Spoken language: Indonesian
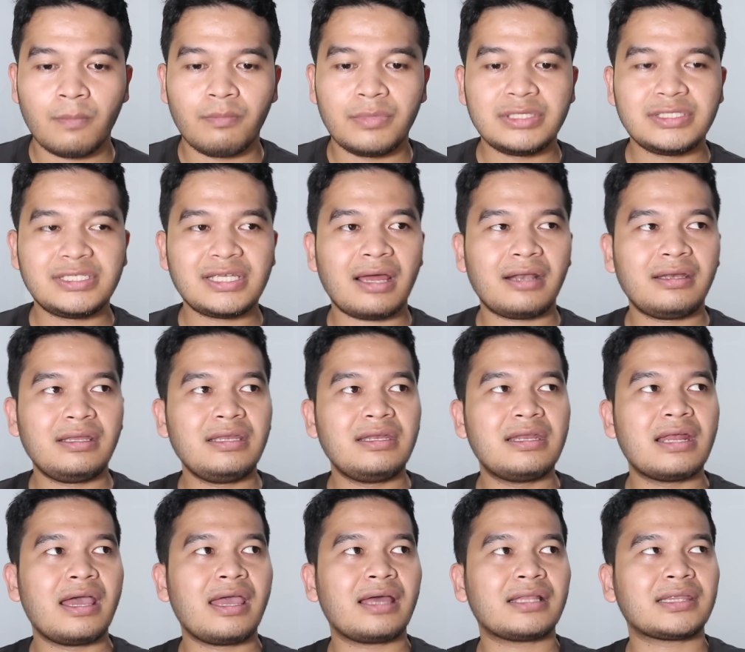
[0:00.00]
menjadi
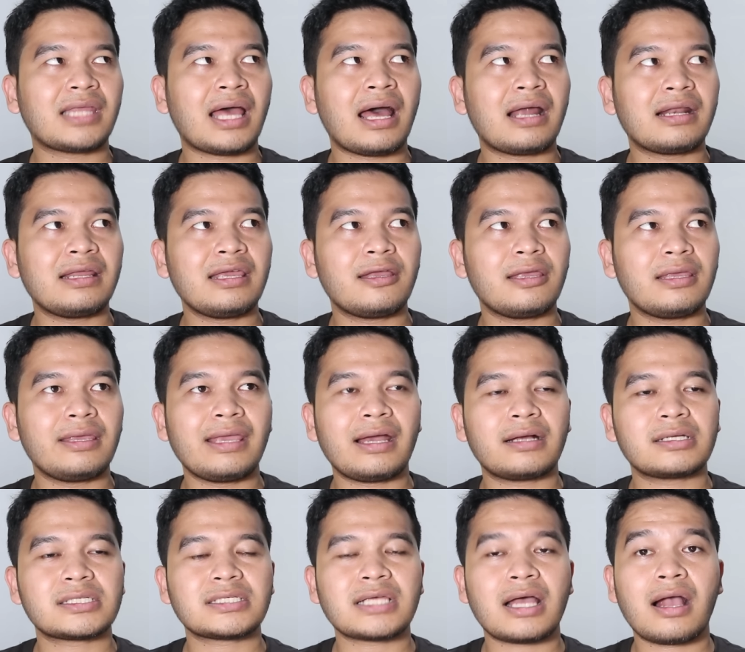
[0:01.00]
daya tarik
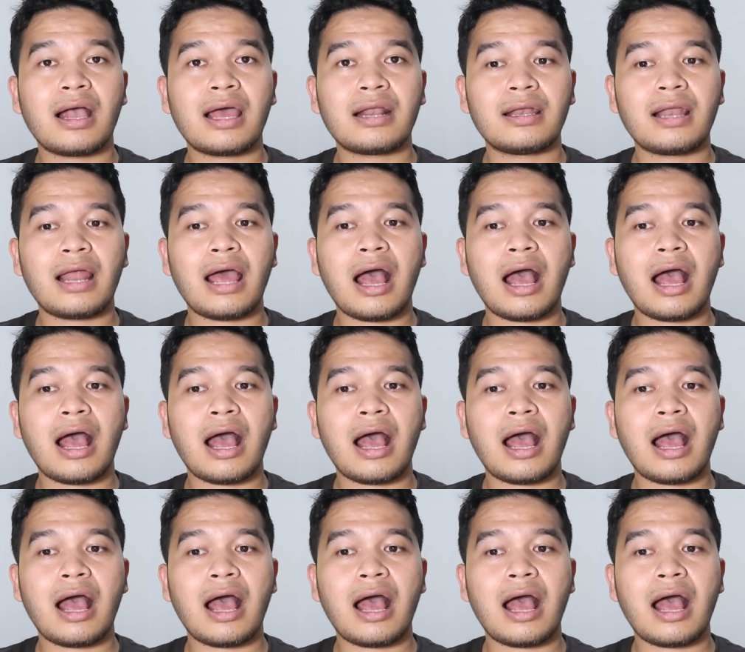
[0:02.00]
yang sangat